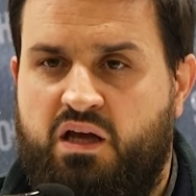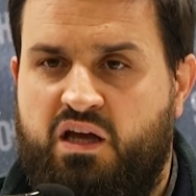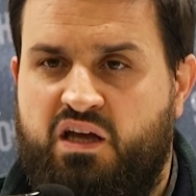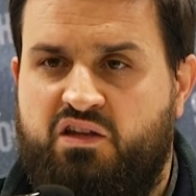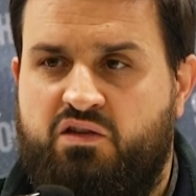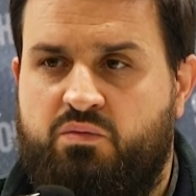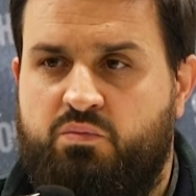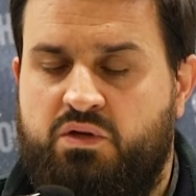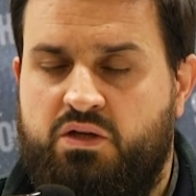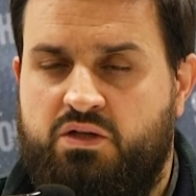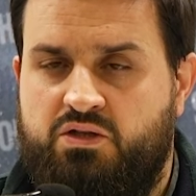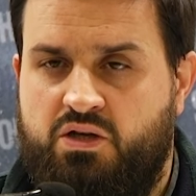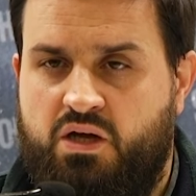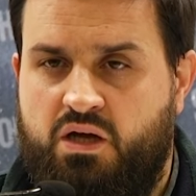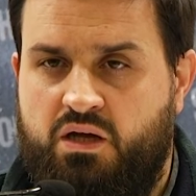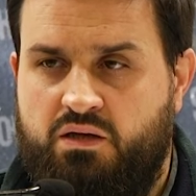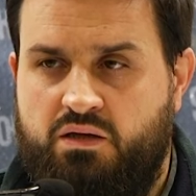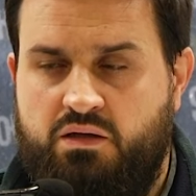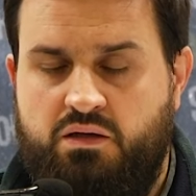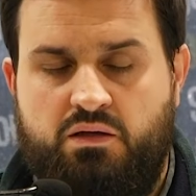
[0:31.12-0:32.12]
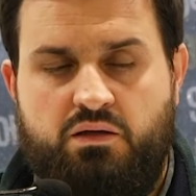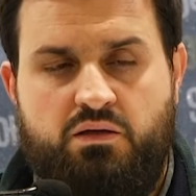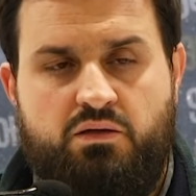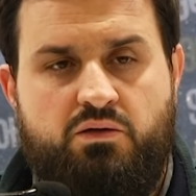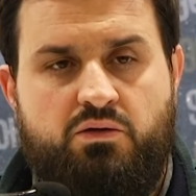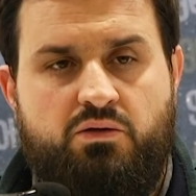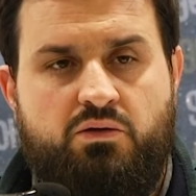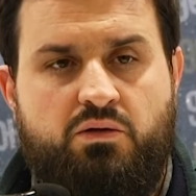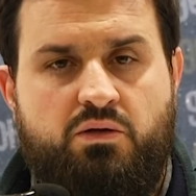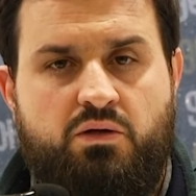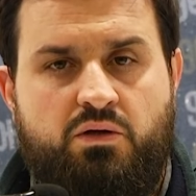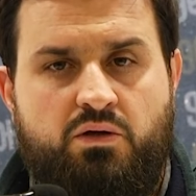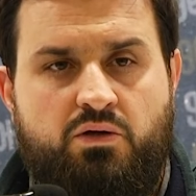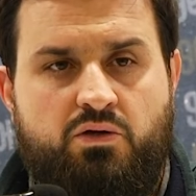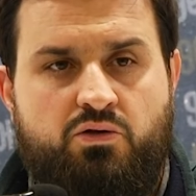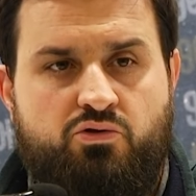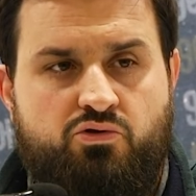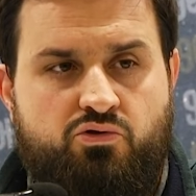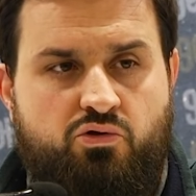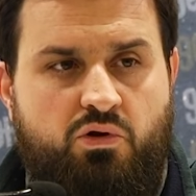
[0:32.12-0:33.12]
etmeyeceğini,
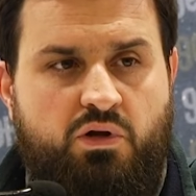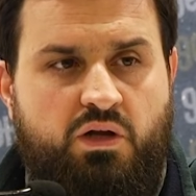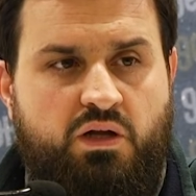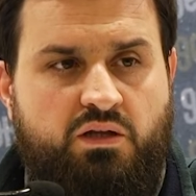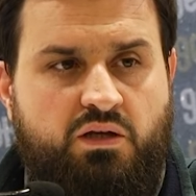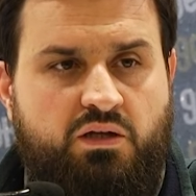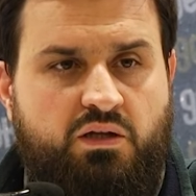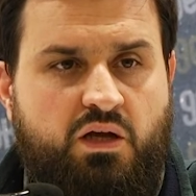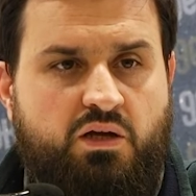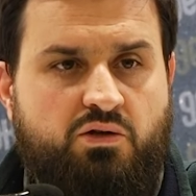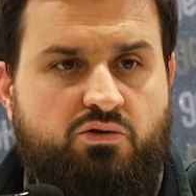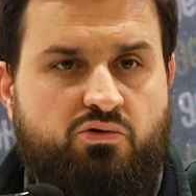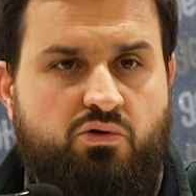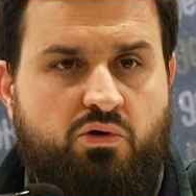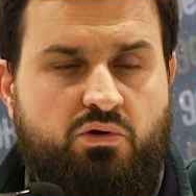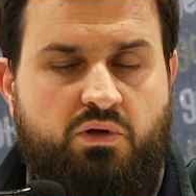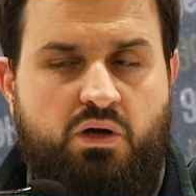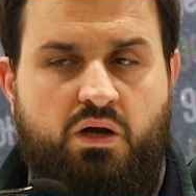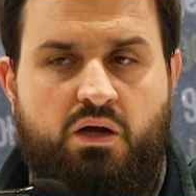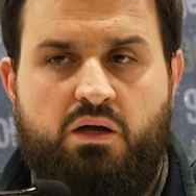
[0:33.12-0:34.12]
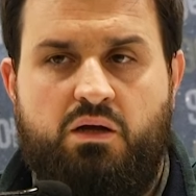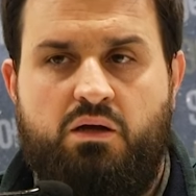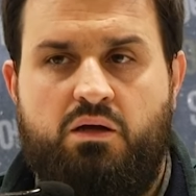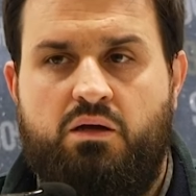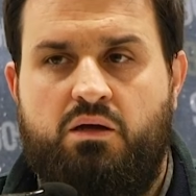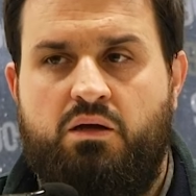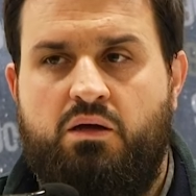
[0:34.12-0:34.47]
söyledikten sonra